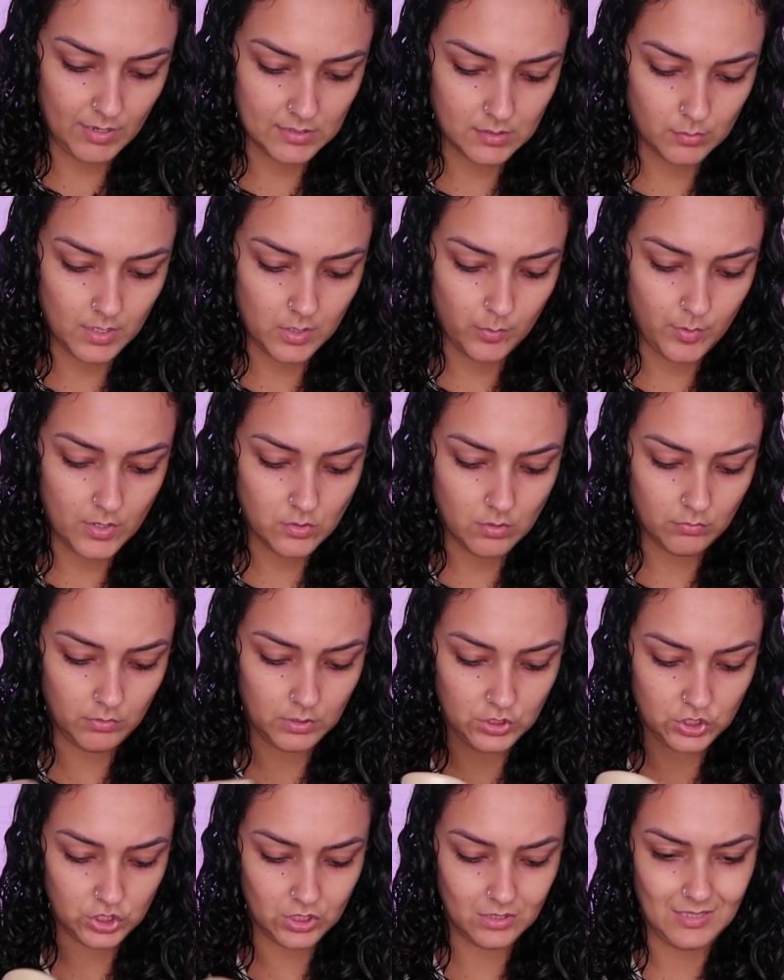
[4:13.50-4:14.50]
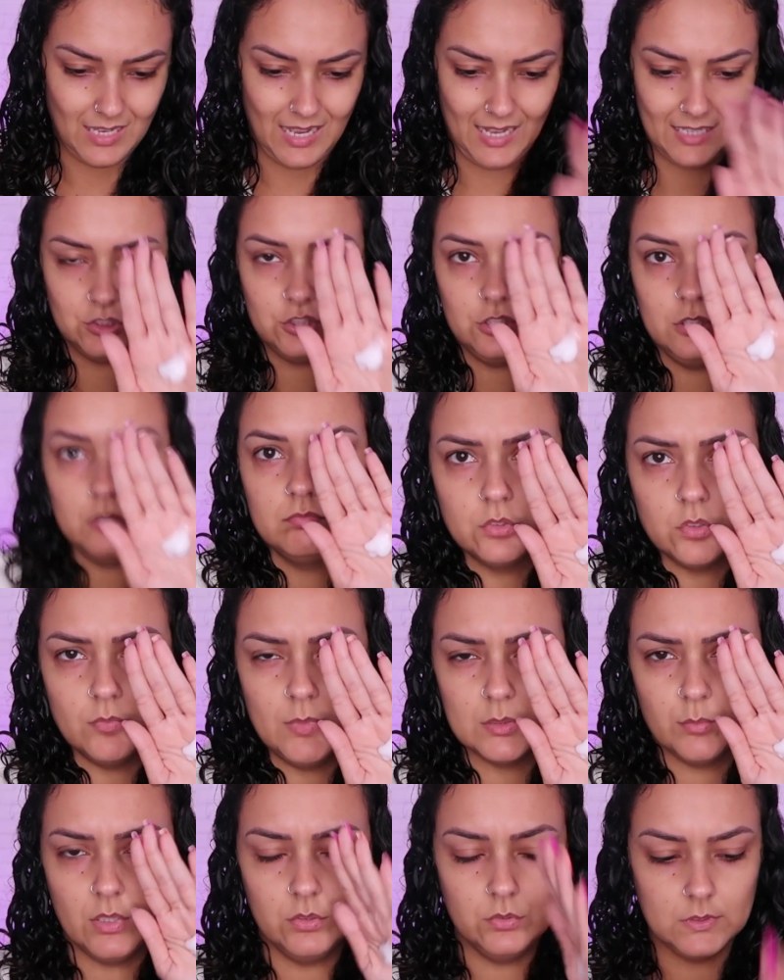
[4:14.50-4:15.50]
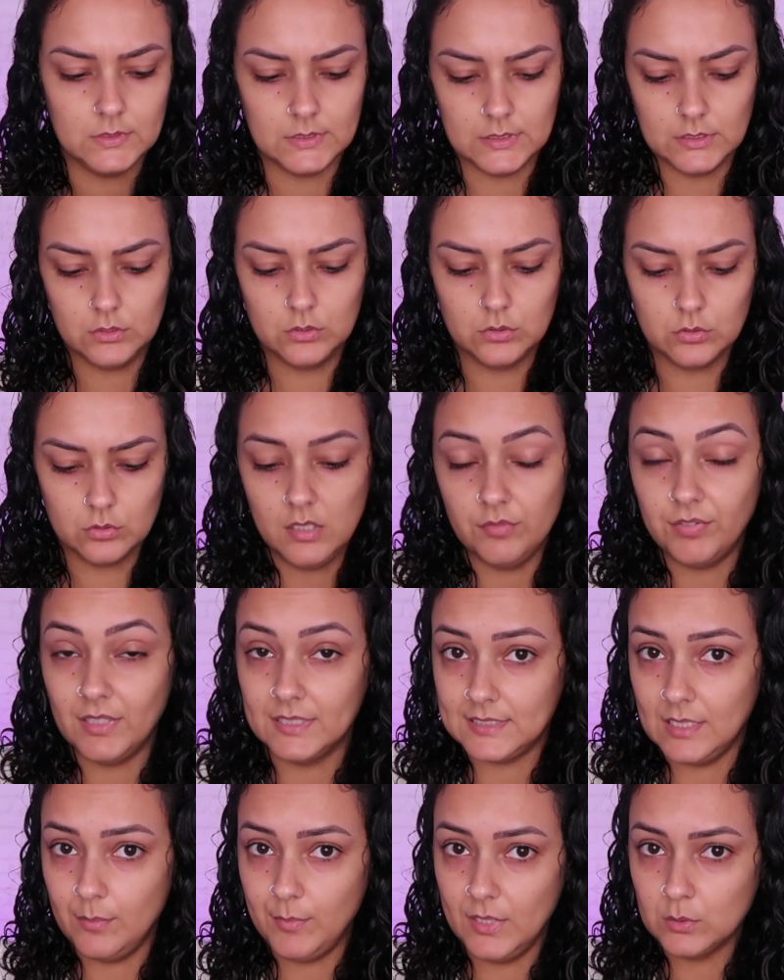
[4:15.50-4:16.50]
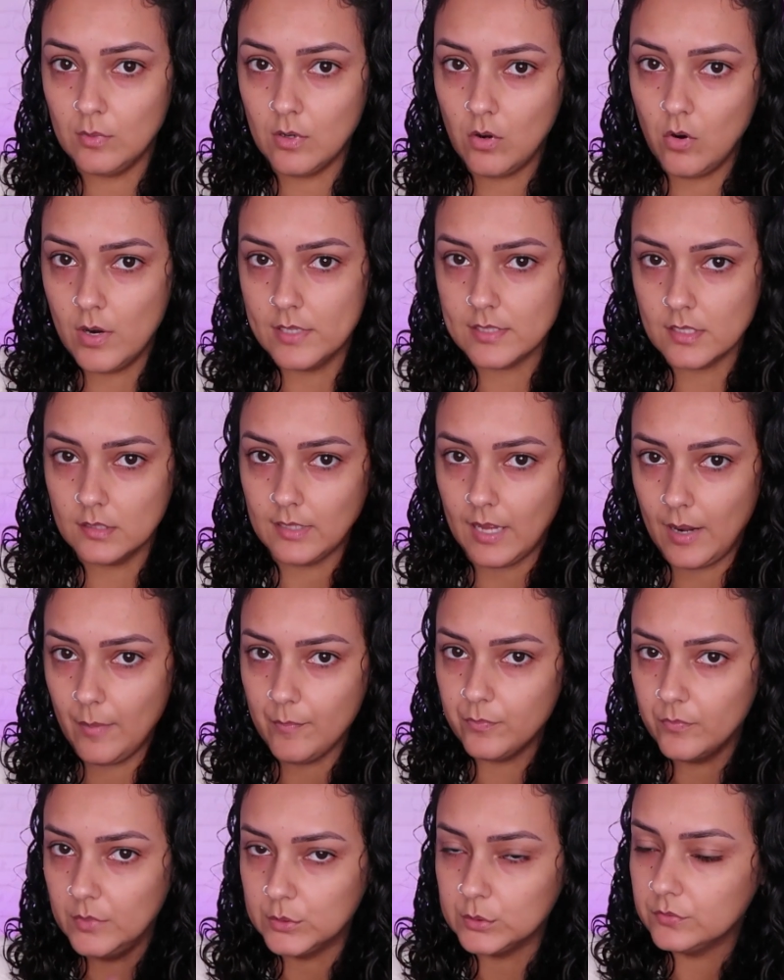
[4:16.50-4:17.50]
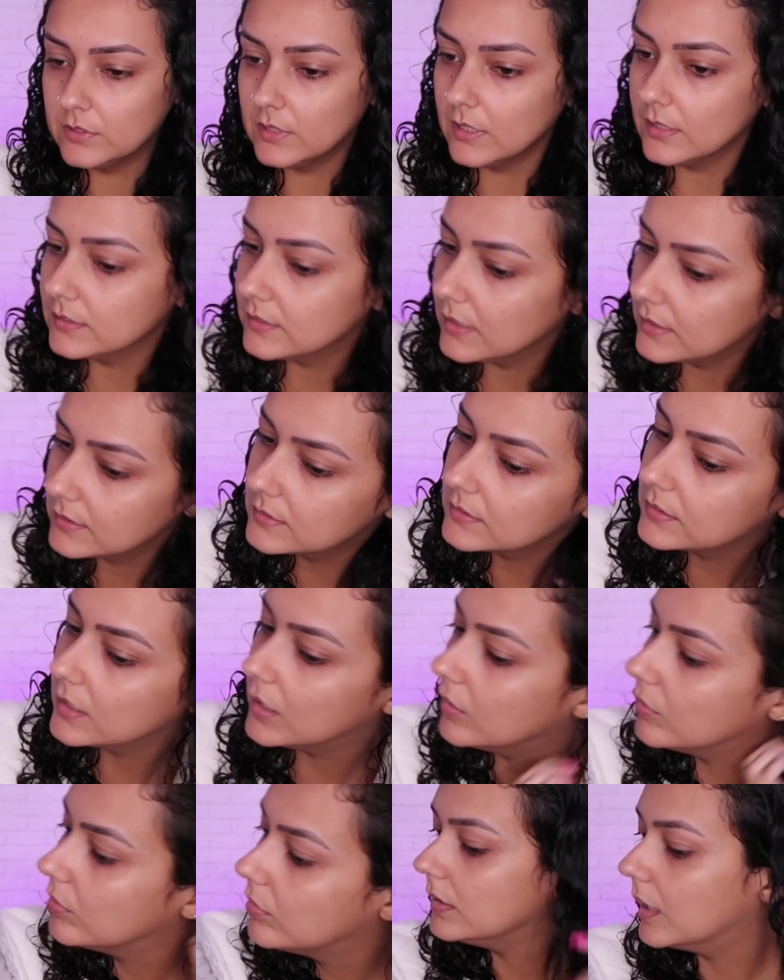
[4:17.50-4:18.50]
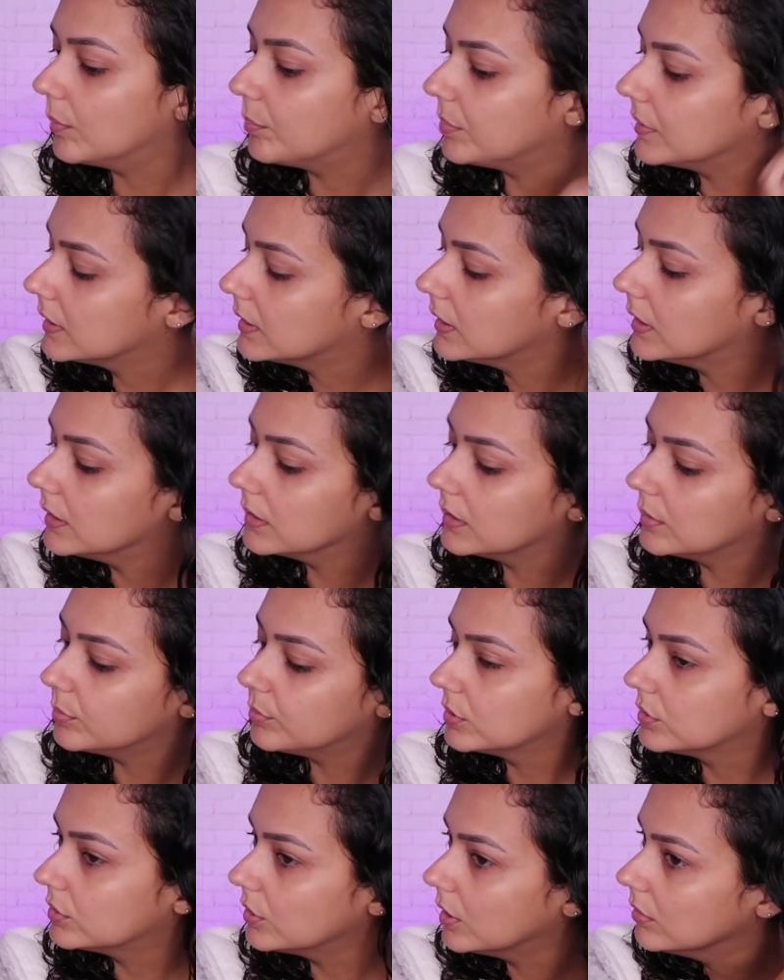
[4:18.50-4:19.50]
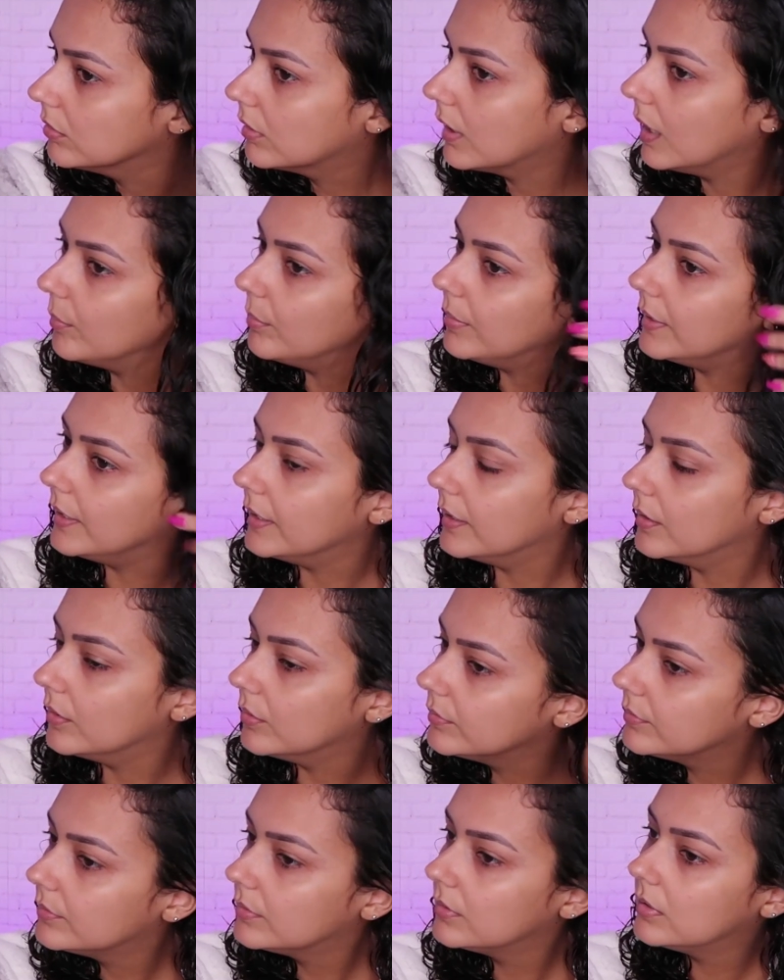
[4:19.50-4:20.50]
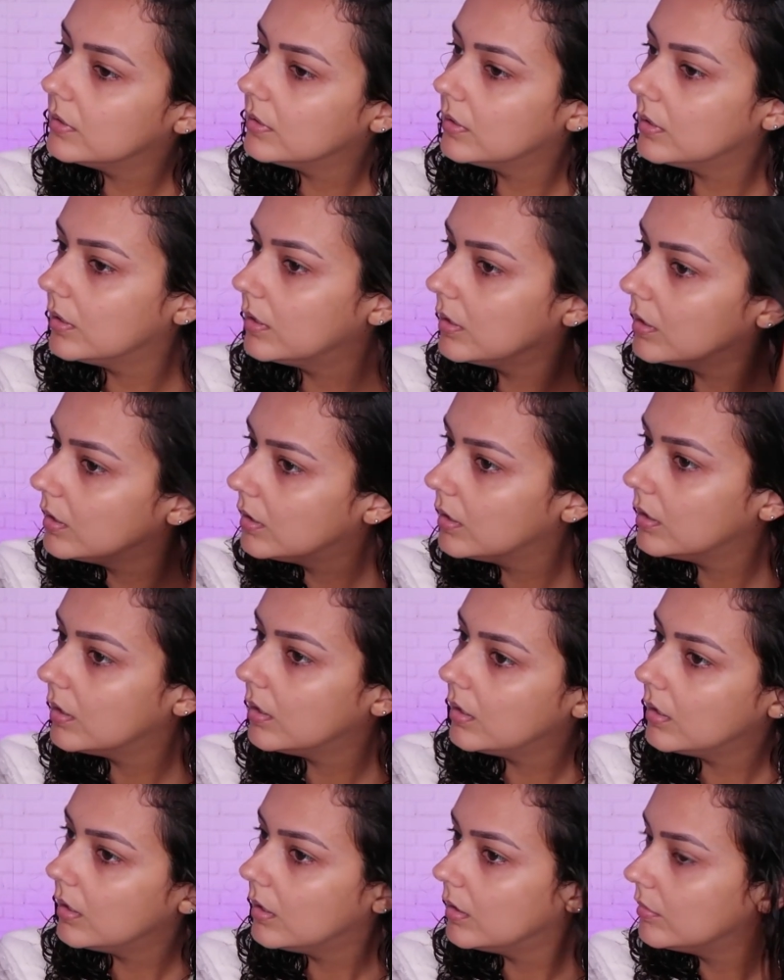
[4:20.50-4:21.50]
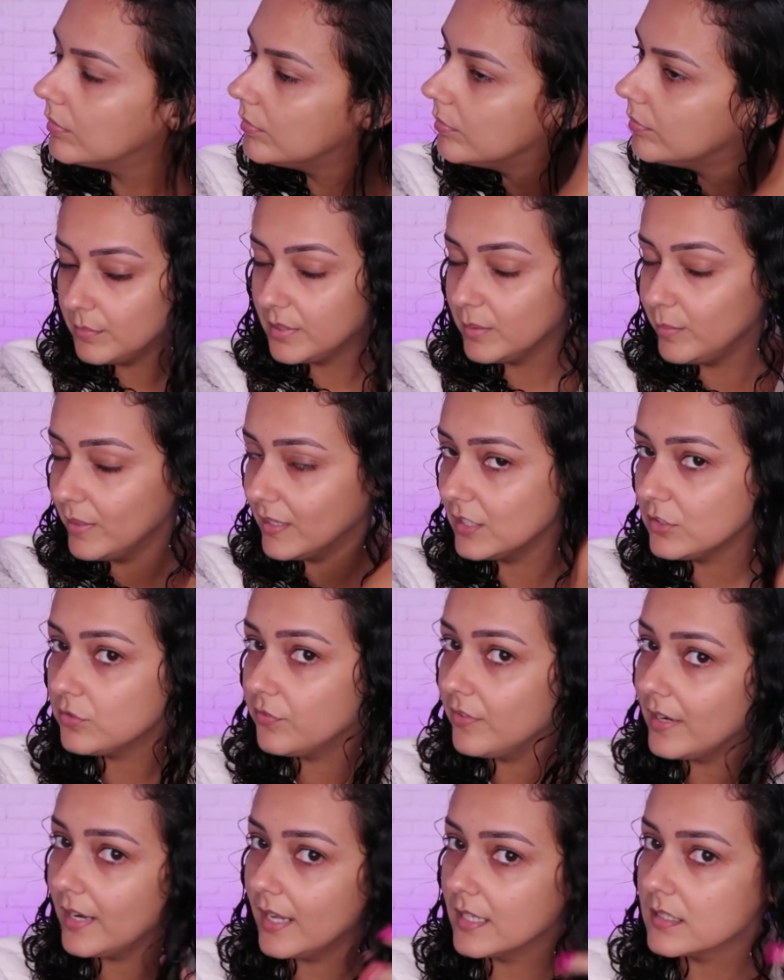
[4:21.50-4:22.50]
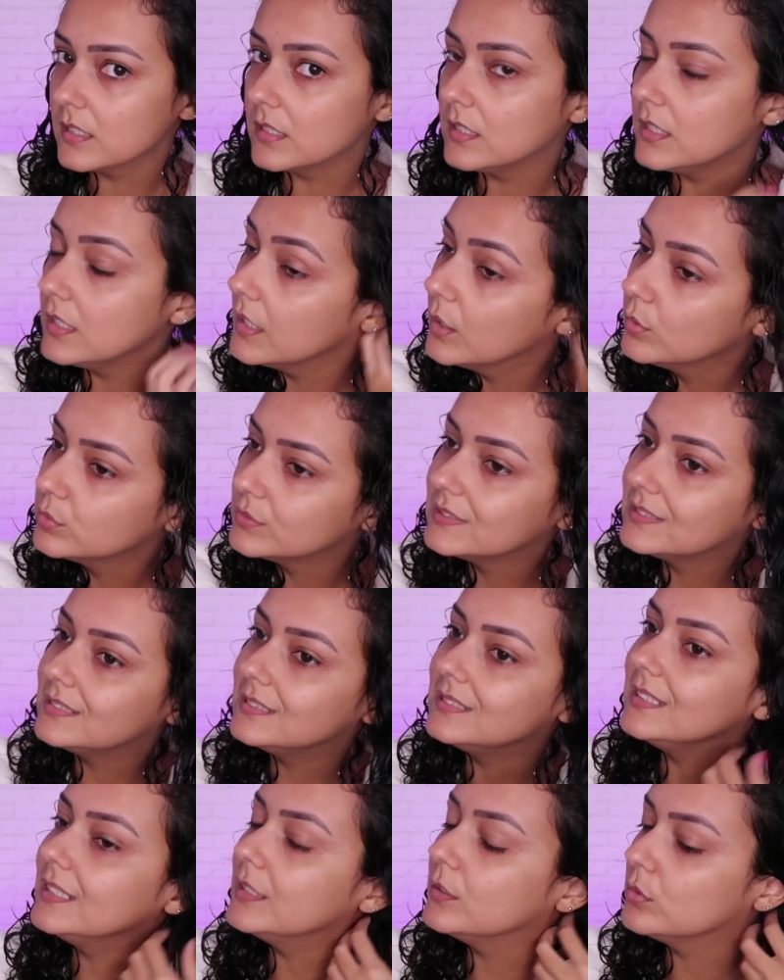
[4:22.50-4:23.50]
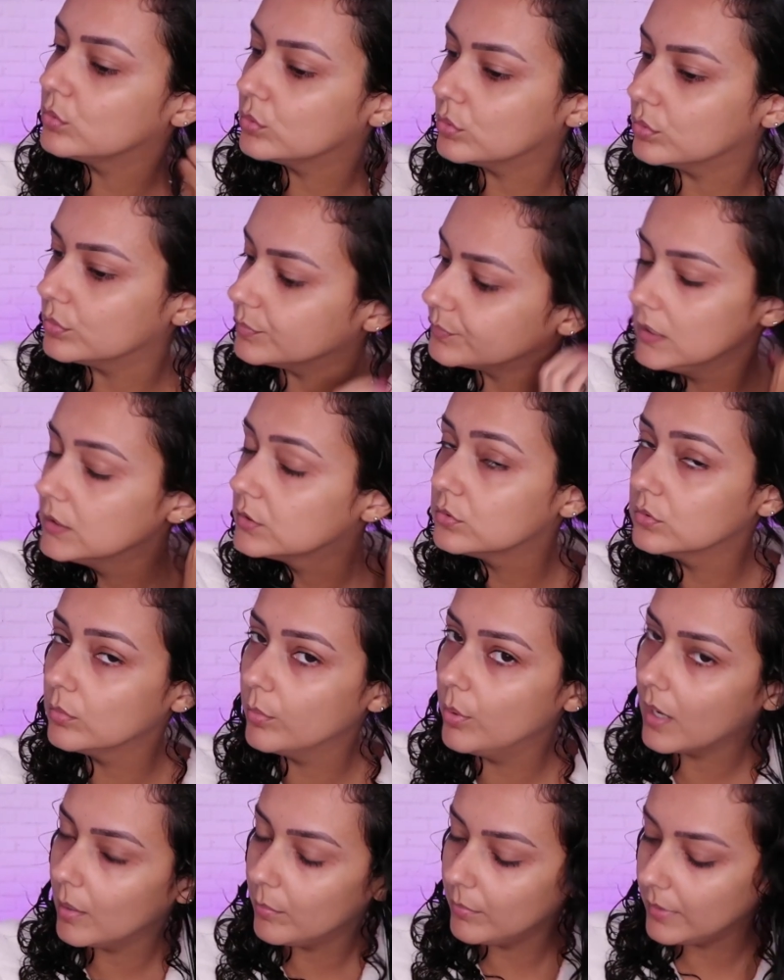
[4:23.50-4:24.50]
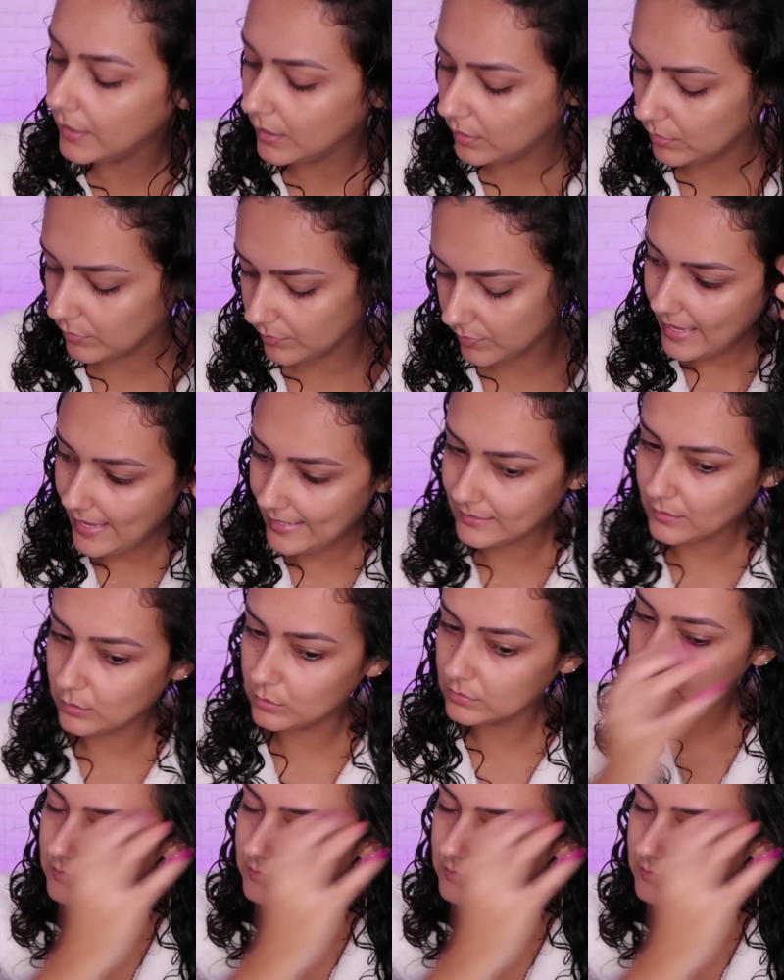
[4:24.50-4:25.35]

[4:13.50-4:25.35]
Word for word: mais ou menos a mesma quantidade, de mais ou menos isso. E fazer a mesma coisa, tá? Mesma finalização. E aplicando aqui por todo o cabelo. Primeira diferença que eu sinto isso no meu cabelo é que eu